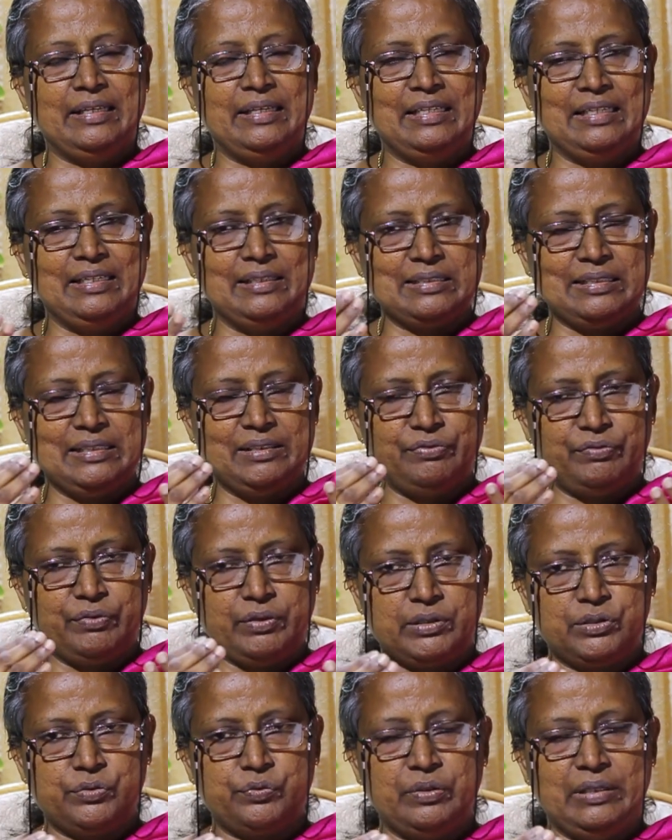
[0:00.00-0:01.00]
இங்கிலீஷில்
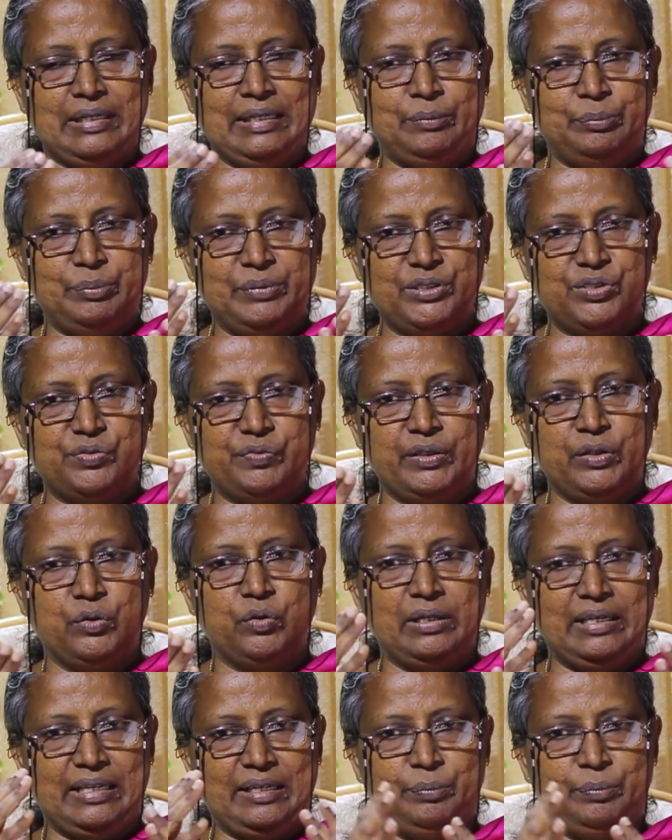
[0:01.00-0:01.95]
ஃபாஸ்ஃபோ லைப்பிட்ஸ் ஃபிங்கோ